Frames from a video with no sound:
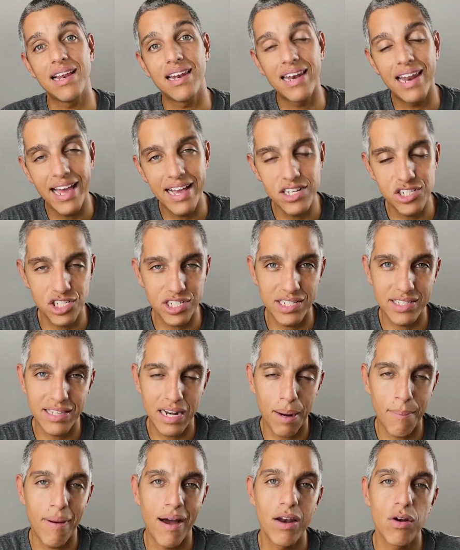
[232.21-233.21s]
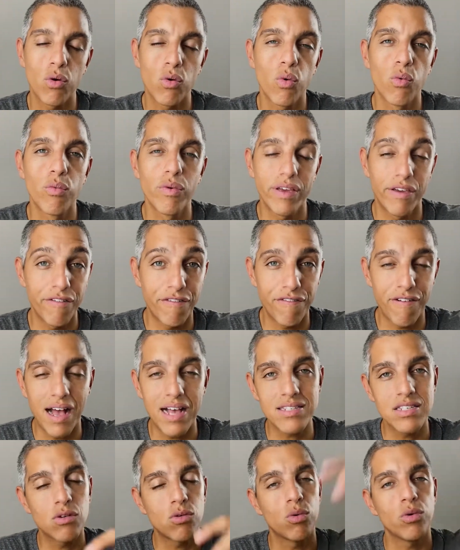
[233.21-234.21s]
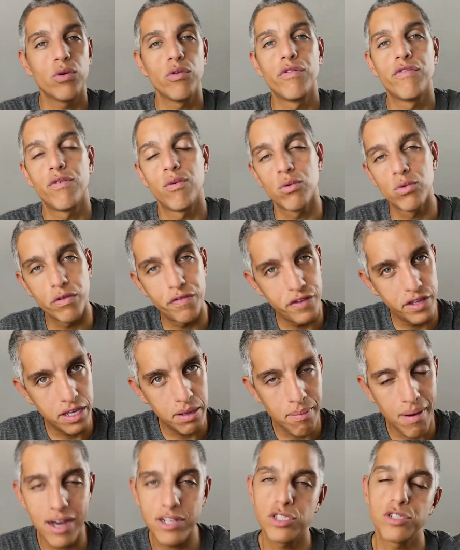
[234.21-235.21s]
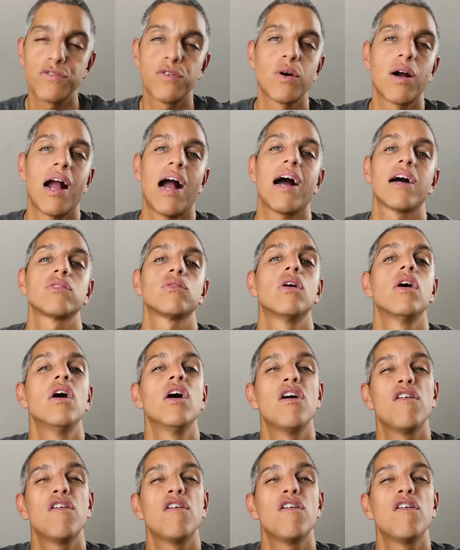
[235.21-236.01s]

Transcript: lentes que trabalham com que fazem com que o fundo fique mais focado,